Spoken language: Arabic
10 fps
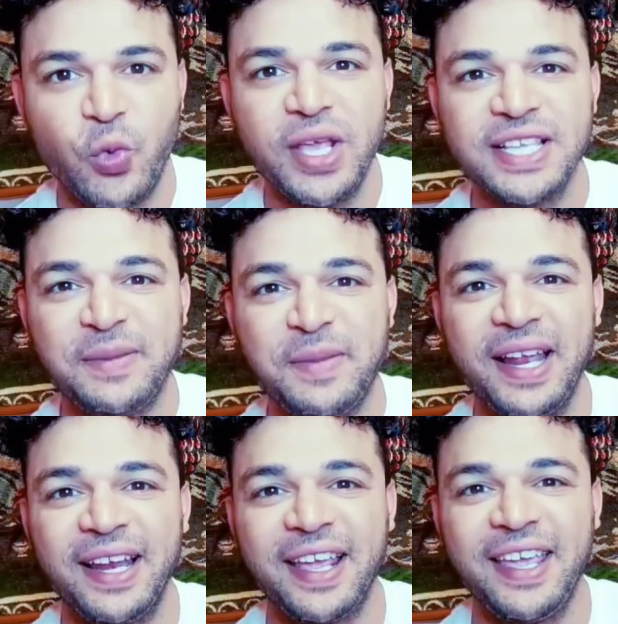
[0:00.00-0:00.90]
ويا صباح
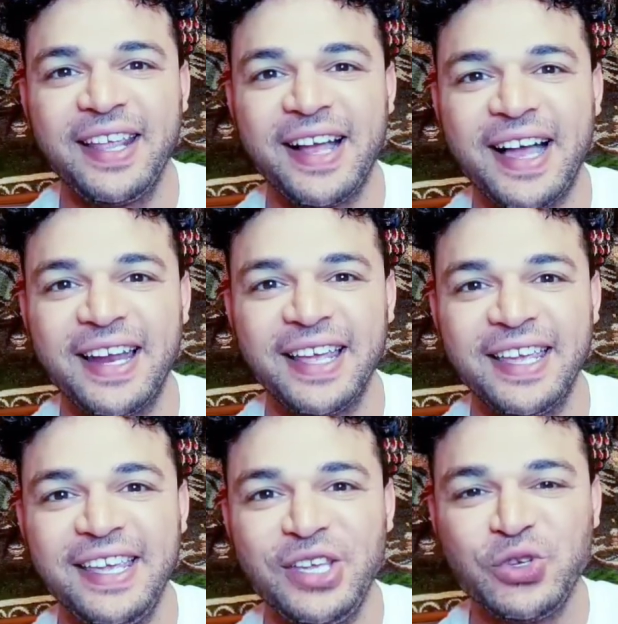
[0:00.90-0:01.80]
الخير على
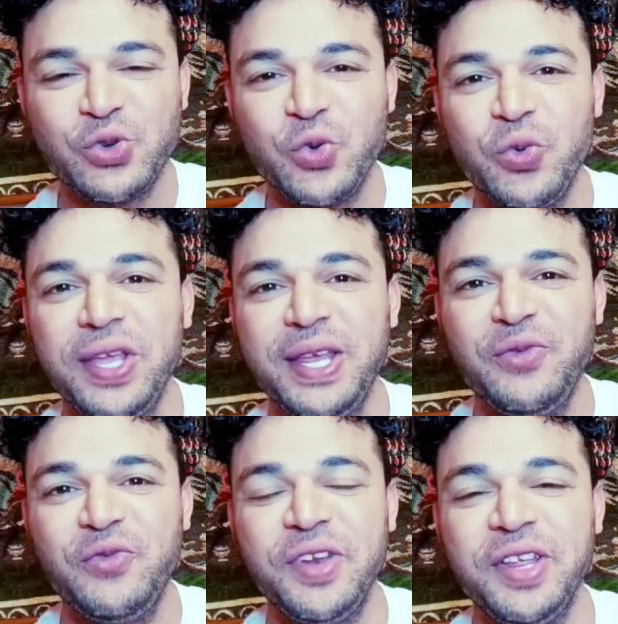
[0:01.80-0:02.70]
جيش
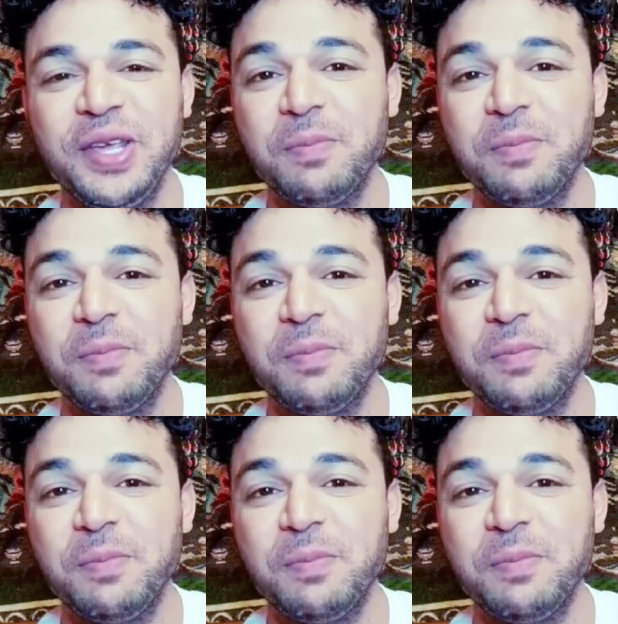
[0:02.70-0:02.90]
كوين فري